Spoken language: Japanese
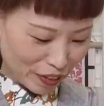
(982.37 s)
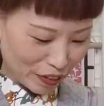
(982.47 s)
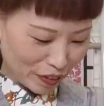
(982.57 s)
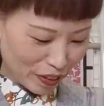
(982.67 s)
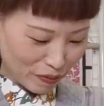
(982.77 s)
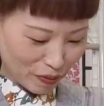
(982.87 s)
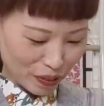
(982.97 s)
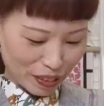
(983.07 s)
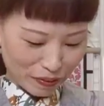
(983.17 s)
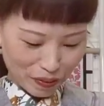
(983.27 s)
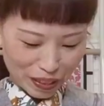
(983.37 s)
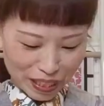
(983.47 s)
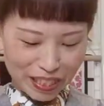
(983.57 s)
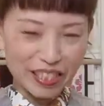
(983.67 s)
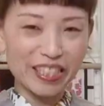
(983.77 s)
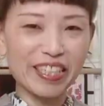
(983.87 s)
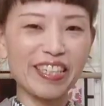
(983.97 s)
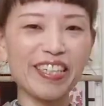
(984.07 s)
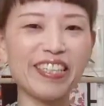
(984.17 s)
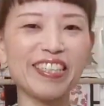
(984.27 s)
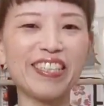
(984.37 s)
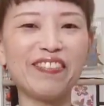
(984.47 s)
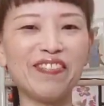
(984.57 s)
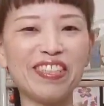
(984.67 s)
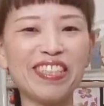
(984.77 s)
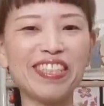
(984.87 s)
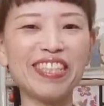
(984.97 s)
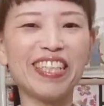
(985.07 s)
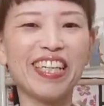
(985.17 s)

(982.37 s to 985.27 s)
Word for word: とかもたもたしながら生きてます。